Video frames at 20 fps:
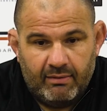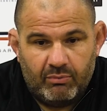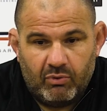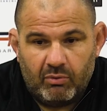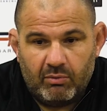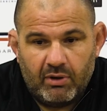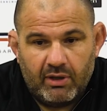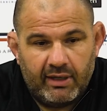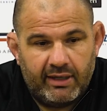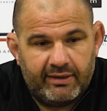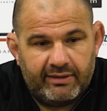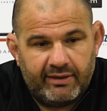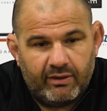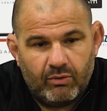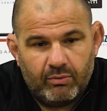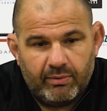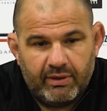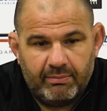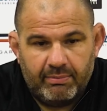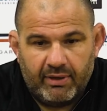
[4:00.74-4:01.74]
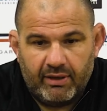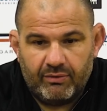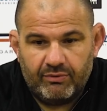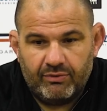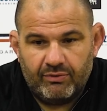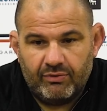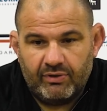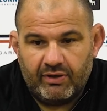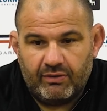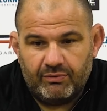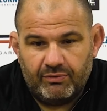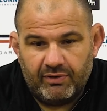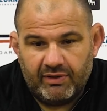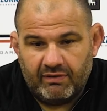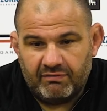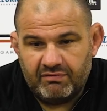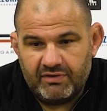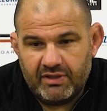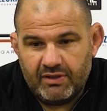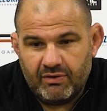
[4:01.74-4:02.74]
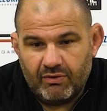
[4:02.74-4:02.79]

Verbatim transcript: pour moi, elle a été gommée par une, envie,